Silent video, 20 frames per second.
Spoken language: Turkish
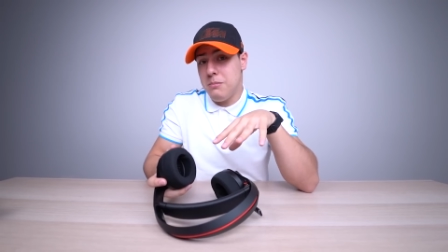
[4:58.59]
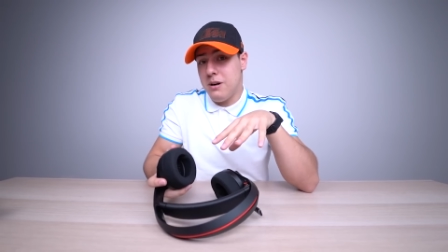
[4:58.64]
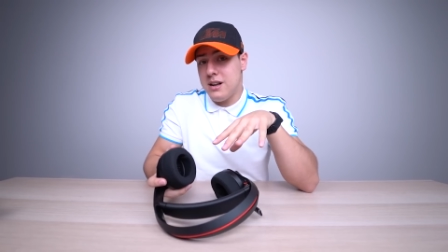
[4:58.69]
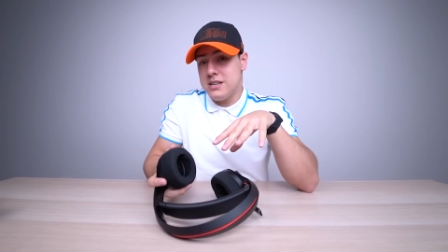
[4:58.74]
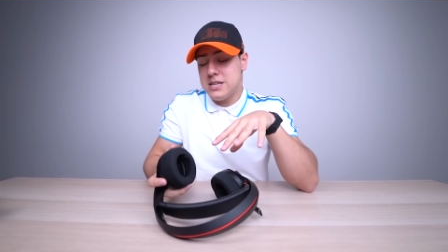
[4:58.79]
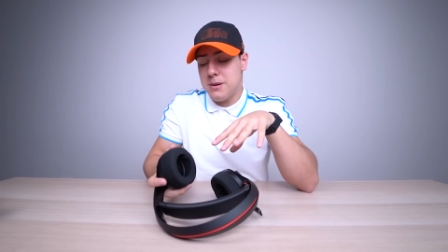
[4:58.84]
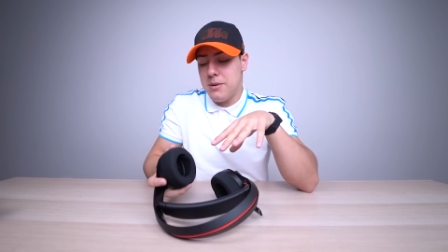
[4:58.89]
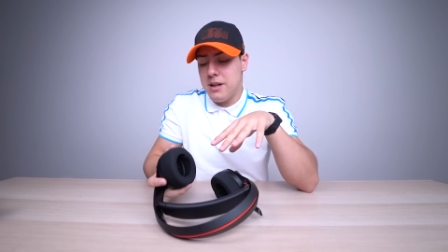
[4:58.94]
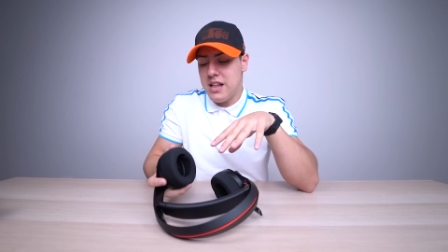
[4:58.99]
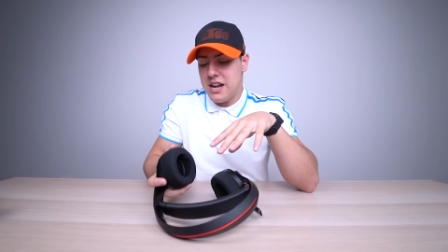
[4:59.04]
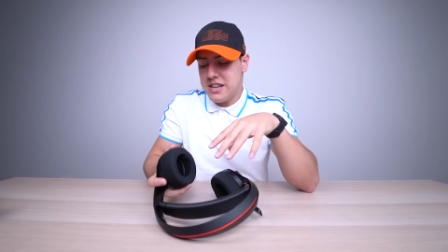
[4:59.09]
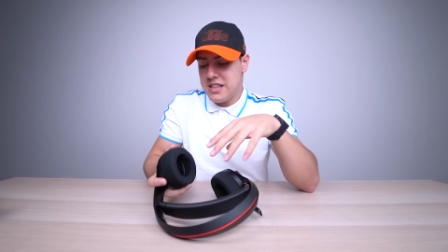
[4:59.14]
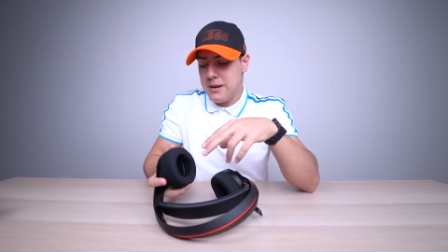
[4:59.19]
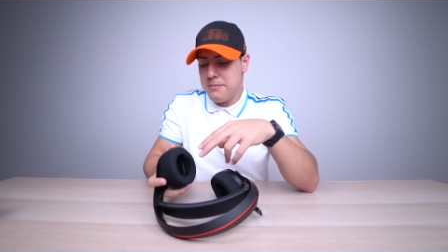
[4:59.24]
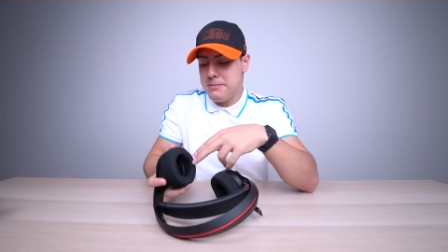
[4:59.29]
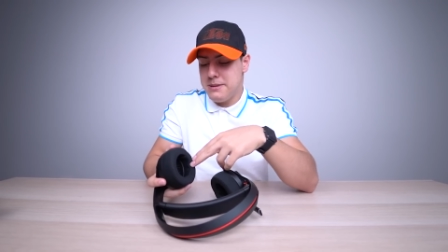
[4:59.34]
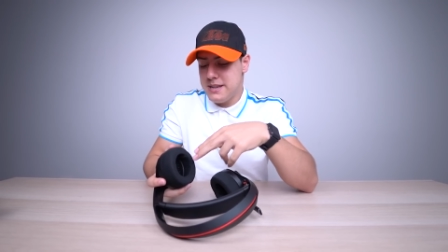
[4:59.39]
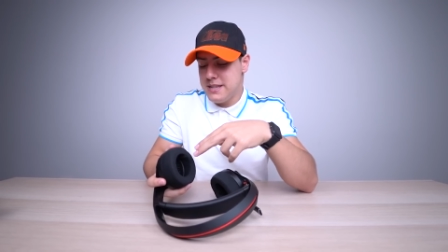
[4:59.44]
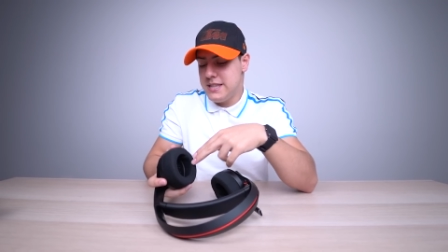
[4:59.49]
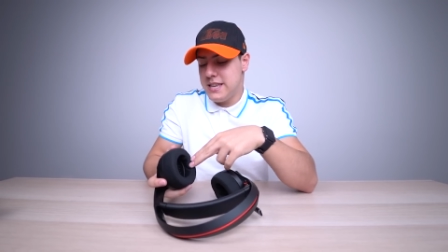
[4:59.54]

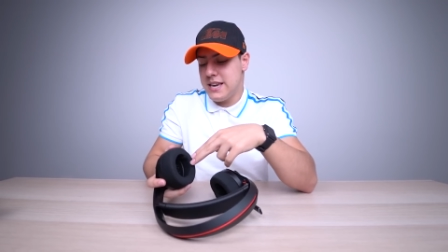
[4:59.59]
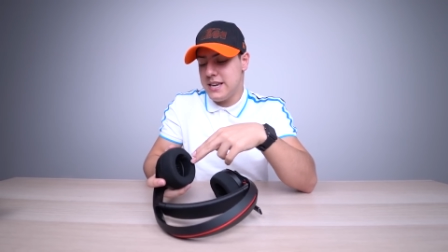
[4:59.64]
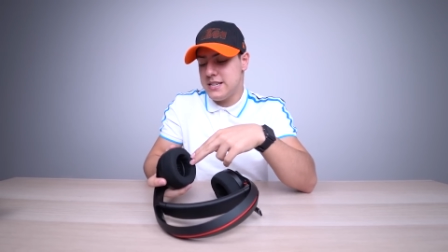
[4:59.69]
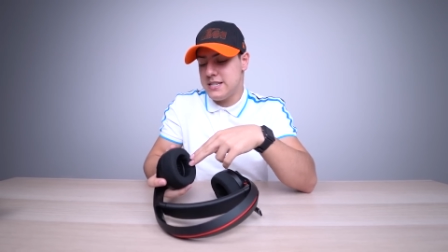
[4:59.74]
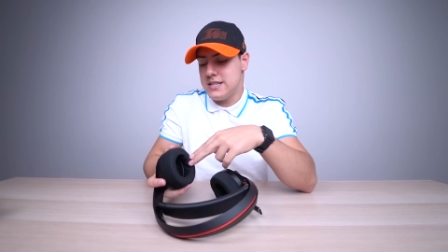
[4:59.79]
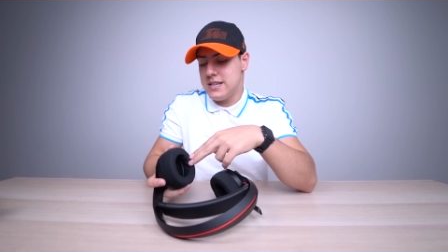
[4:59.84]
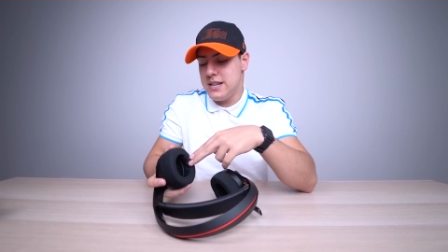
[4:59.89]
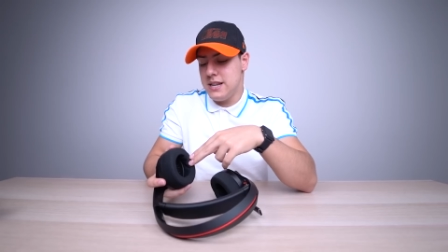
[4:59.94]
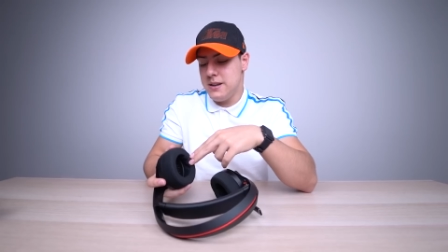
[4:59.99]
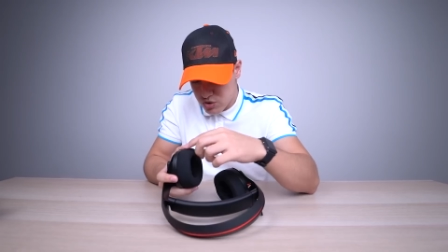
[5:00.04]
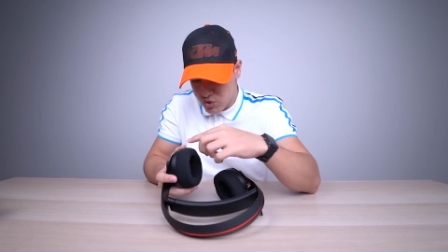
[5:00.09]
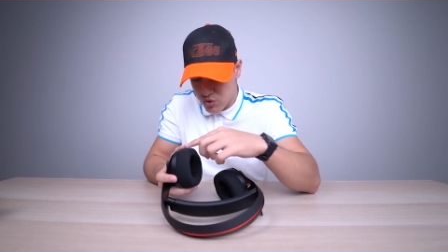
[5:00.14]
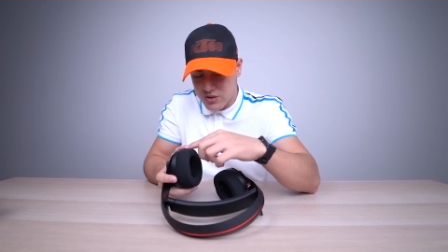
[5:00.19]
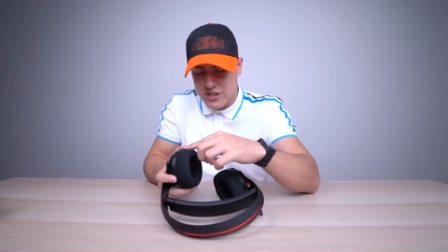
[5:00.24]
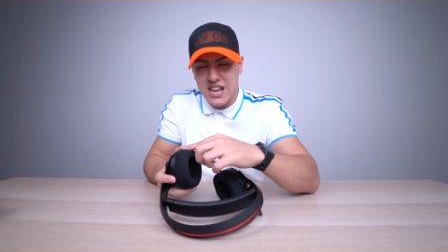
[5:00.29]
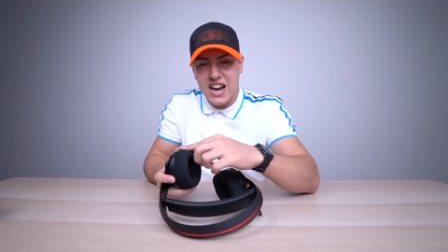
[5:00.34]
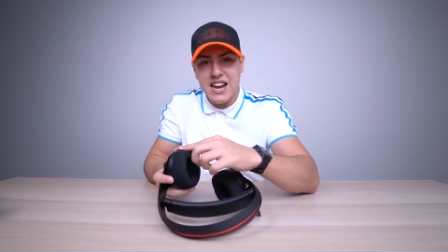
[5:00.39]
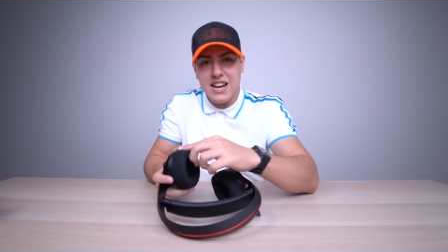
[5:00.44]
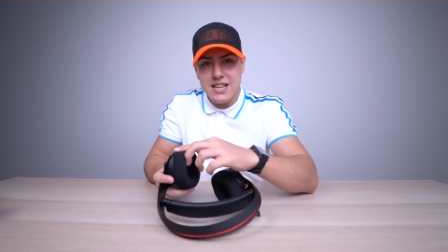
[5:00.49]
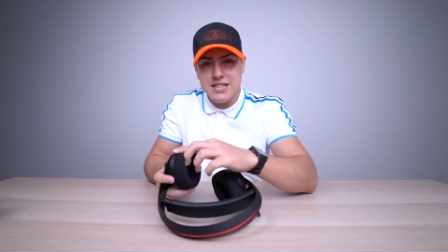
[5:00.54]
malzemelerden biri tekstil.
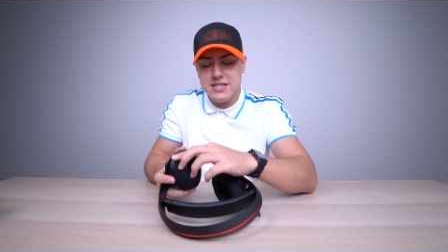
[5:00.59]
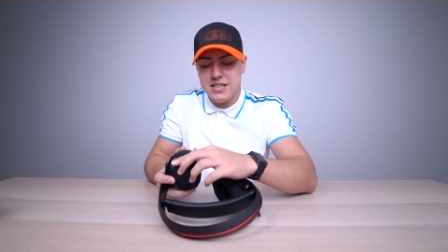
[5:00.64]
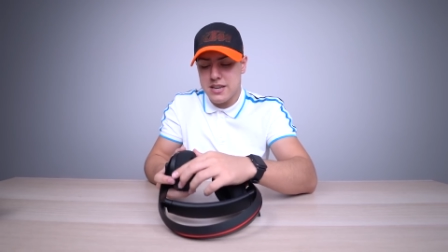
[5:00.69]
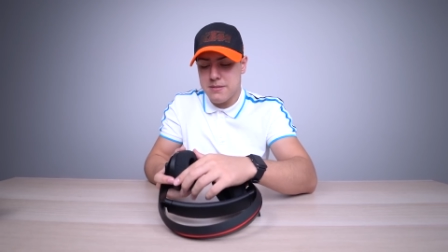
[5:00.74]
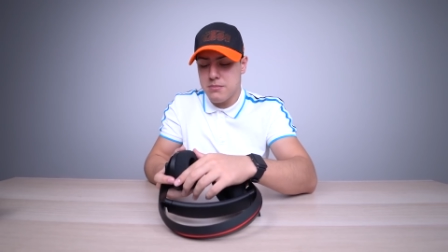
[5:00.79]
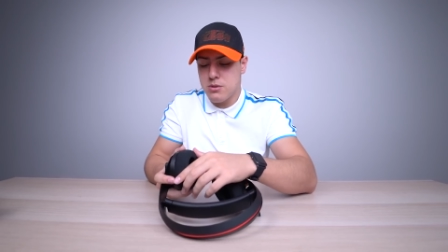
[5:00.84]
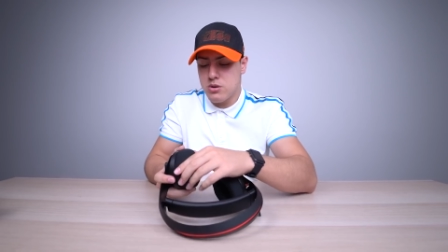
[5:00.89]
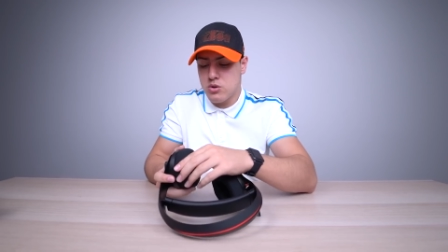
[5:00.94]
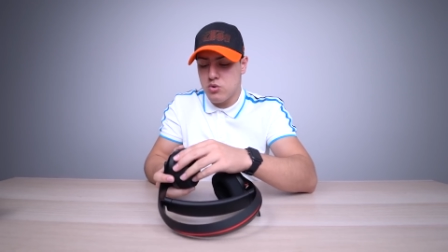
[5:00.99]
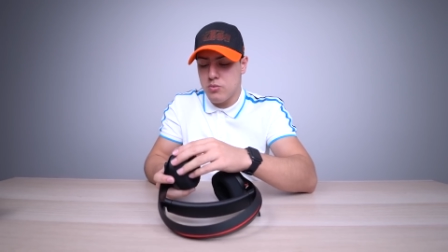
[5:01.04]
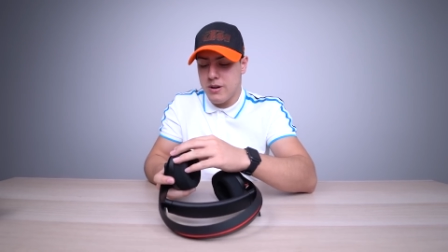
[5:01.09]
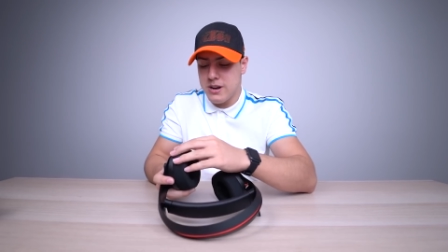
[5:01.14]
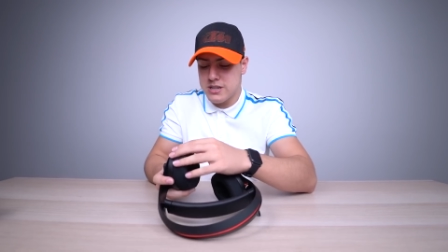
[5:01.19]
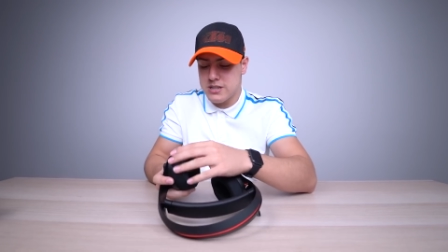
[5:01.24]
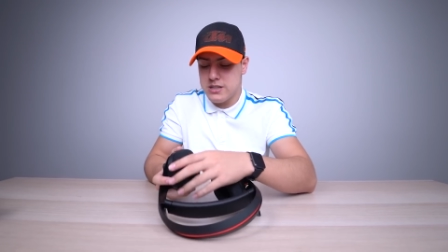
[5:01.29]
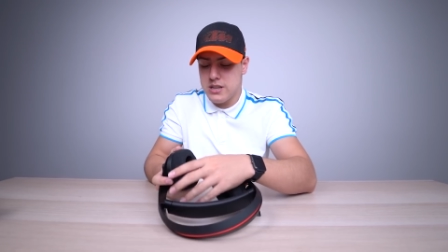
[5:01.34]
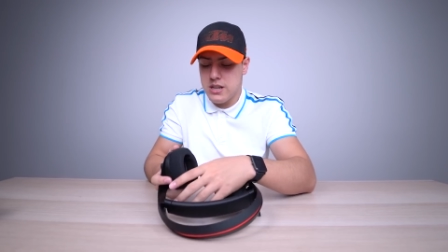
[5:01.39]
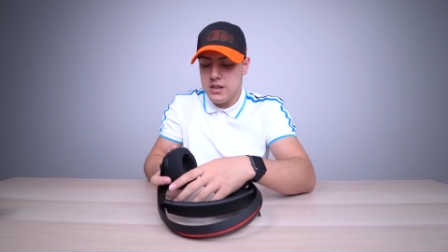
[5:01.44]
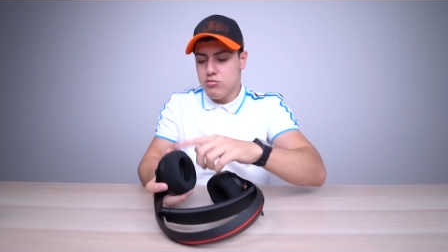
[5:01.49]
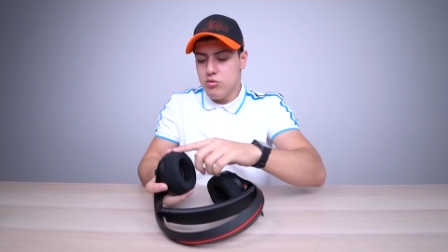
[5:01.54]
Çok terletecek bir
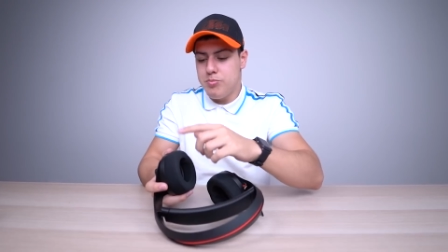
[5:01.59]
kumaş değil.